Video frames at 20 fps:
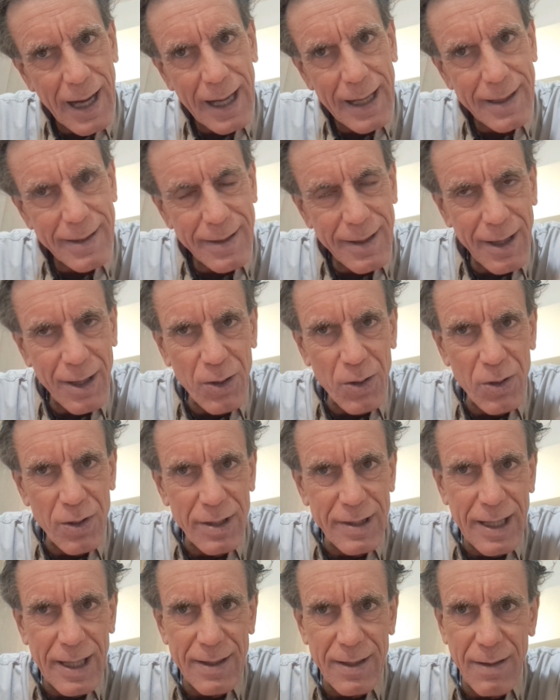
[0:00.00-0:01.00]
altri
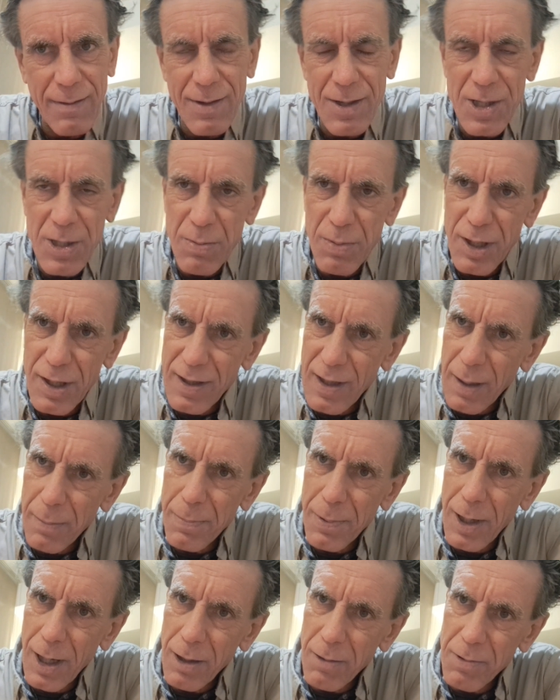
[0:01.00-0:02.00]
con tanta visibilità
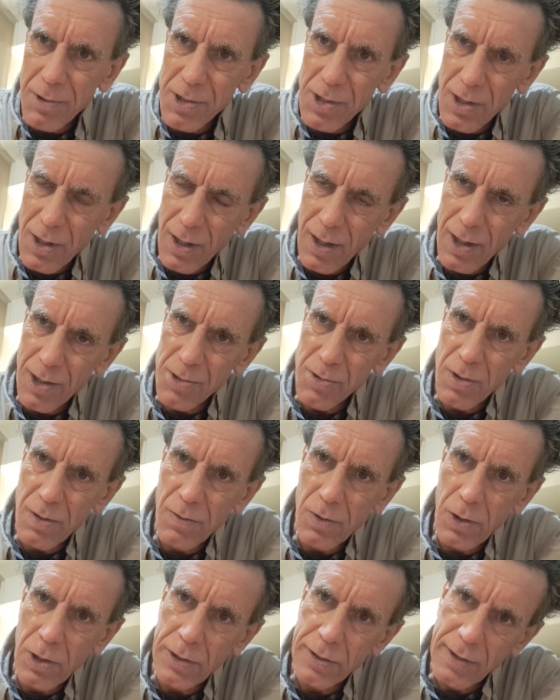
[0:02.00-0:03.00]
per acquisirne a sua
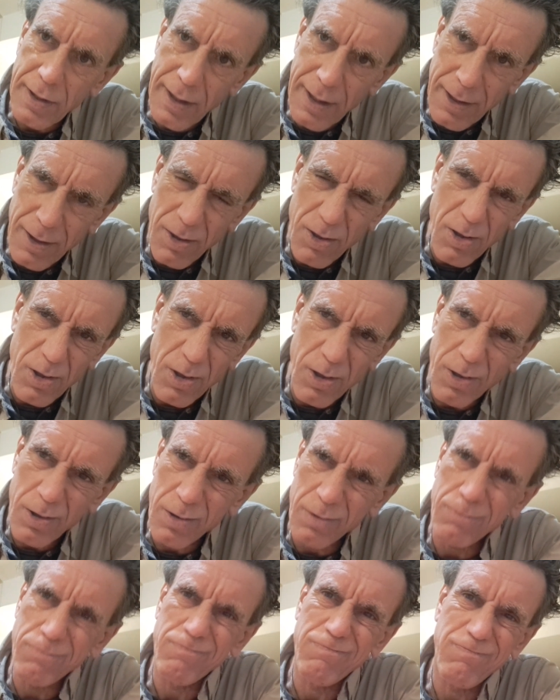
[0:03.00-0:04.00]
volta.
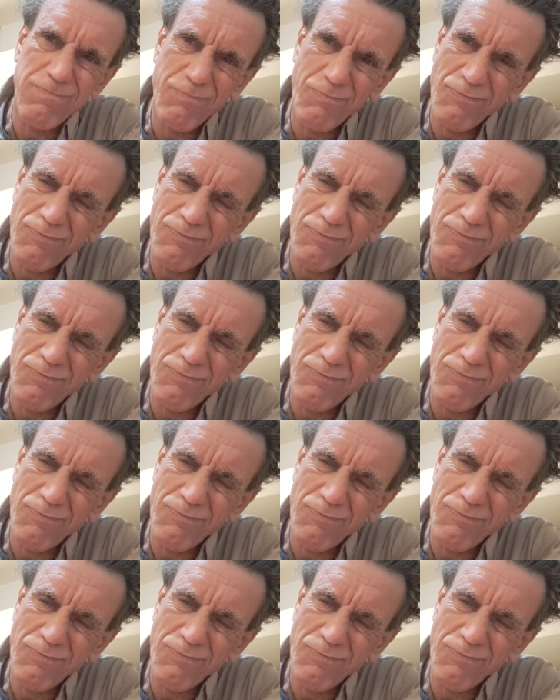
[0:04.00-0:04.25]
Io